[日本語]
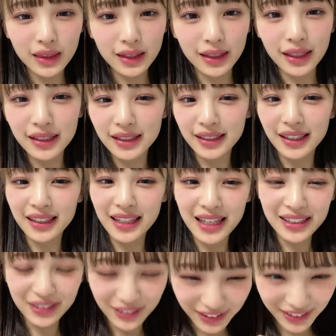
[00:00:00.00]
元気が
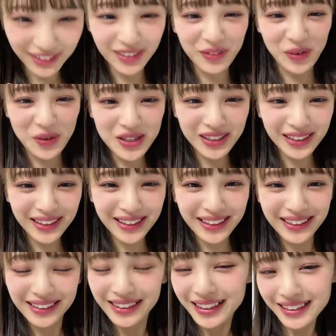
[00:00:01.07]
ない時でも
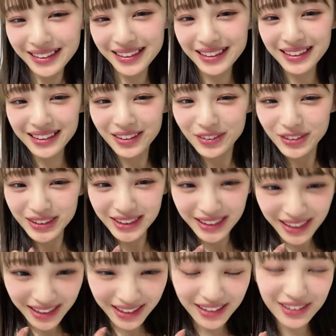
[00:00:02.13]
元気欲しい
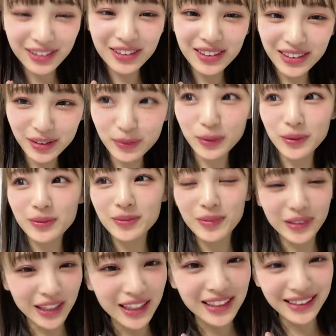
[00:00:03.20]
なっていう時でも、ま
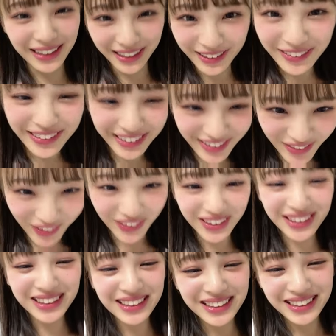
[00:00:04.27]
あ、元気な時でも
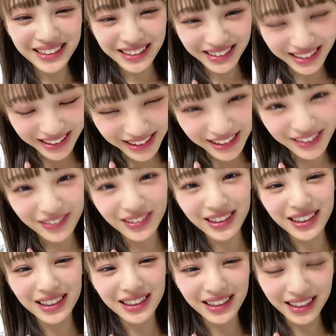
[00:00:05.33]
是非見
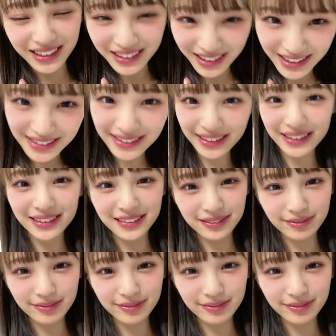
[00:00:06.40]
に来てください